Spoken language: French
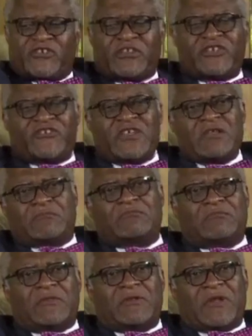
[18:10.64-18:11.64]
je désigne
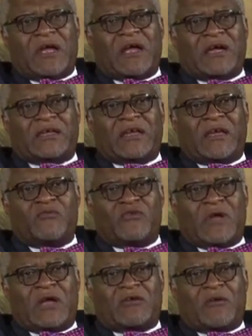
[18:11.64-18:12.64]
à
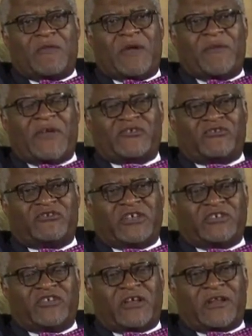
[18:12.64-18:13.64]
Kérémouna comme la personne
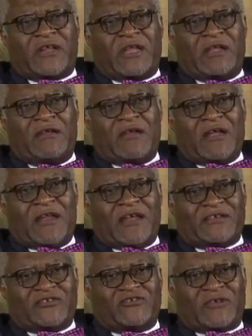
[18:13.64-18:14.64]
chargée de créer
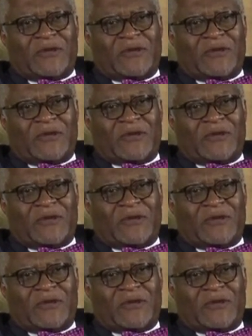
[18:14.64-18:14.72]
la saison